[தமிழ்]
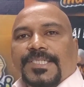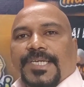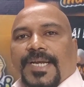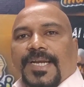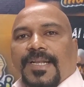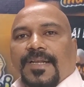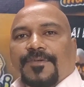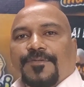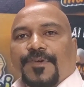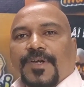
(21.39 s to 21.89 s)

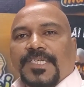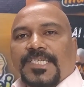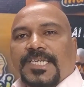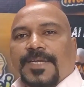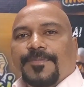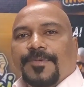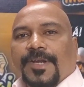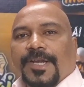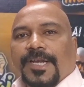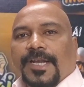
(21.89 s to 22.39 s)
சேனலுக்கு ஃபர்ஸ்ட்
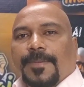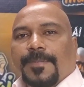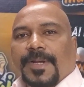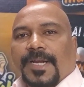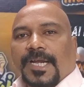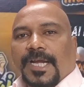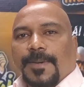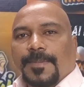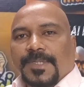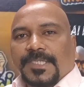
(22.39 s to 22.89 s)
டைம் வரீங்கன்னா
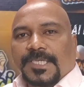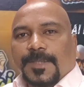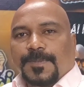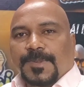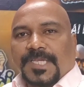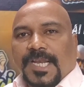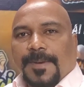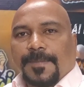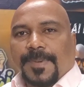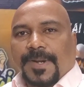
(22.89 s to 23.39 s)
மறக்காமல்
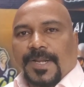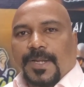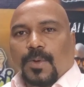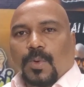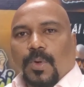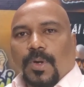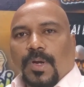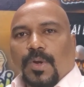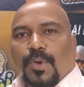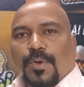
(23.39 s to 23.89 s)
சப்ஸ்கிரைப்
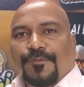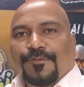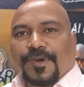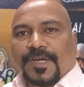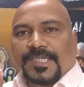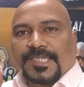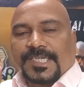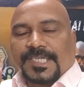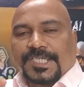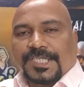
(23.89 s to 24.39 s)
பண்ணிக்கோங்க உங்கள்
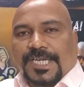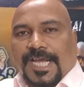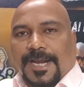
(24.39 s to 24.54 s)
ஃப்ரெண்ட்ஸ்க்கு